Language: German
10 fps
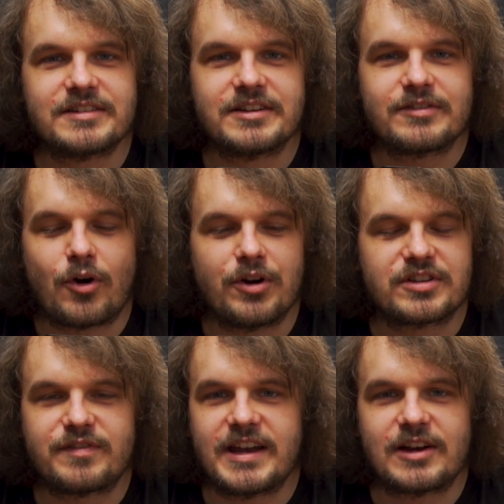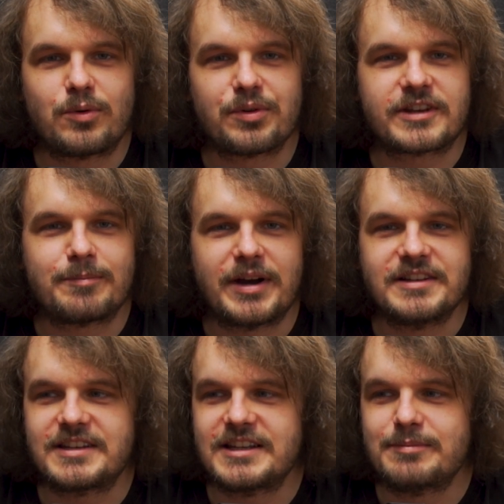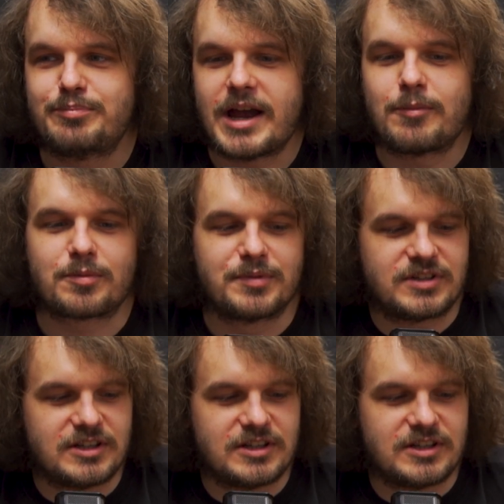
Ne? Heute war ja Großkampagne gegen die Baerbock mit